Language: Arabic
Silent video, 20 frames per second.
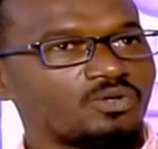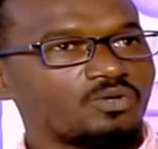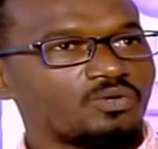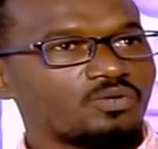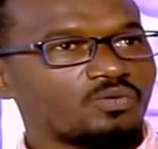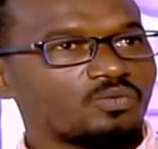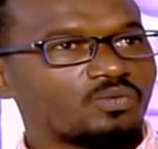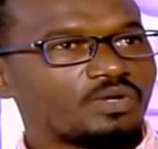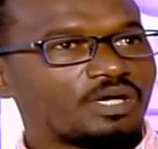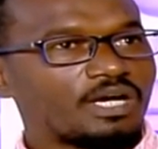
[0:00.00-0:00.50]

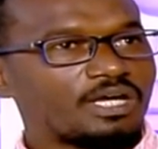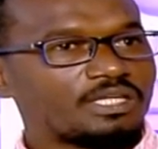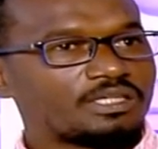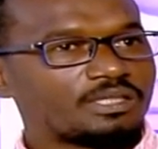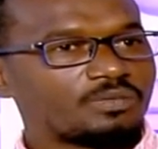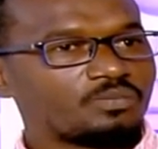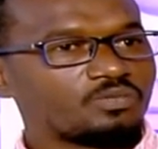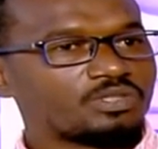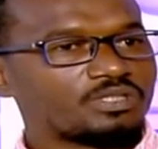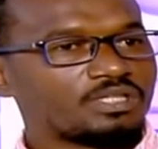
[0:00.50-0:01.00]

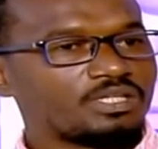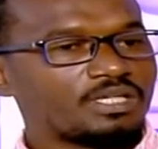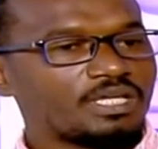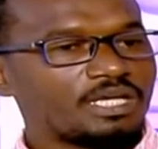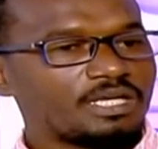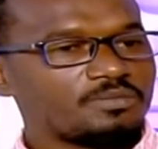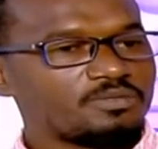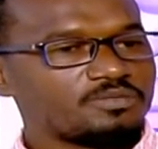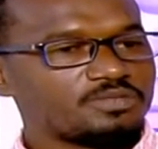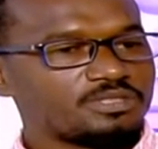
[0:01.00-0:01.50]
وحتى ممكن
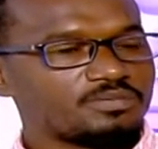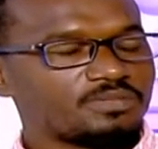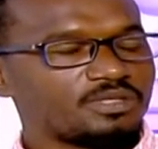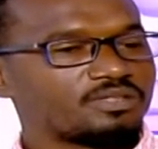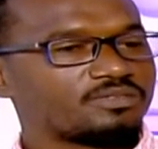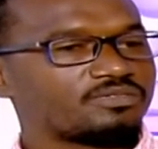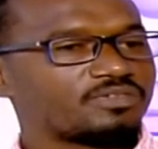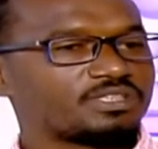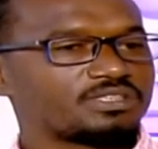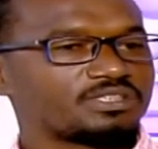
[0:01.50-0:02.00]
اللاعب يمشي ما
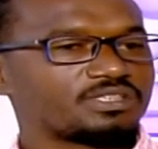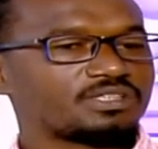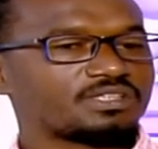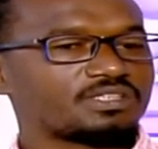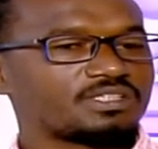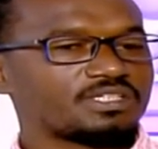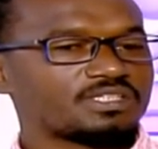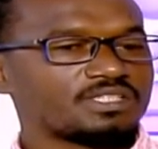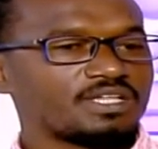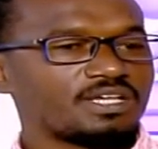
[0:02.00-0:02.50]
يدفع شرط
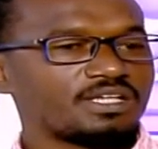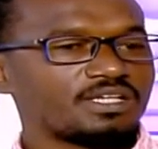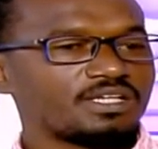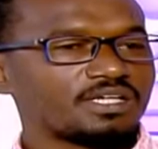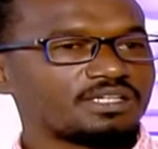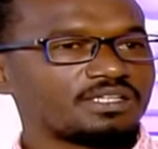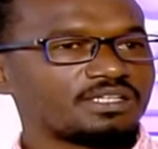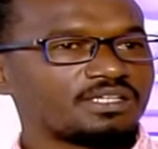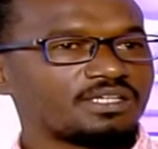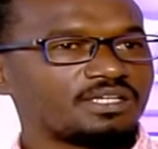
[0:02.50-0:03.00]
الجزائي
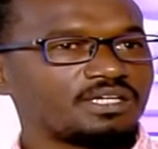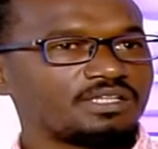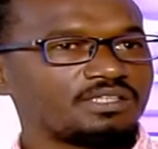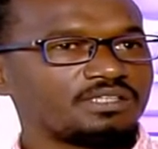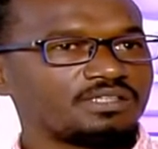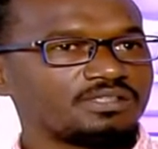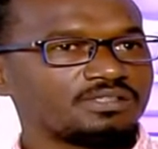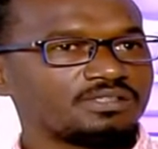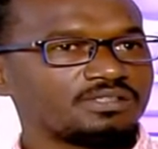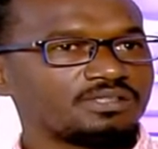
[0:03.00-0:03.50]
لكن
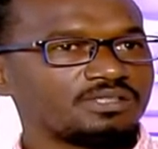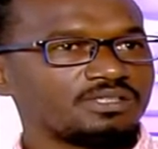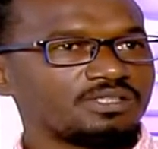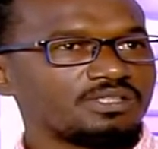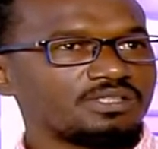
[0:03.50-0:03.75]
النادي